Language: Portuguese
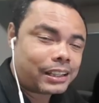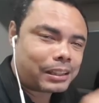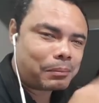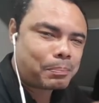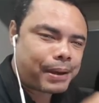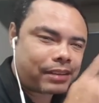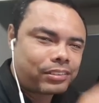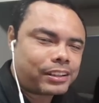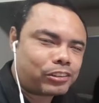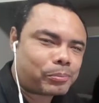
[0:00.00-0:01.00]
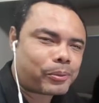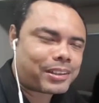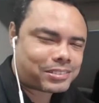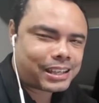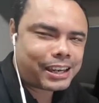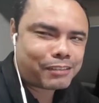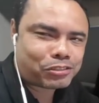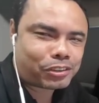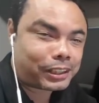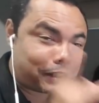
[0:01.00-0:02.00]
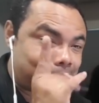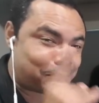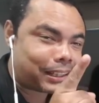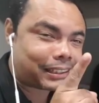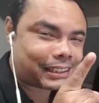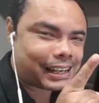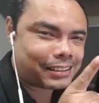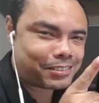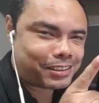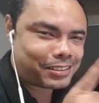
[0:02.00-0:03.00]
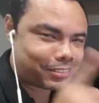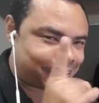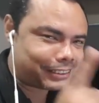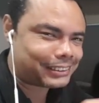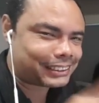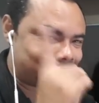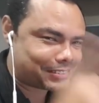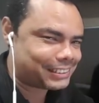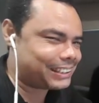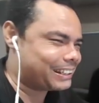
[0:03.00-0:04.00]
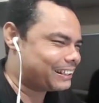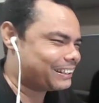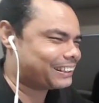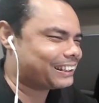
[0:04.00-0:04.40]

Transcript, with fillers: que impede ele de ir para o STF. Só que tem um detalhe, gente. Só que tem um detalhe. Se liga.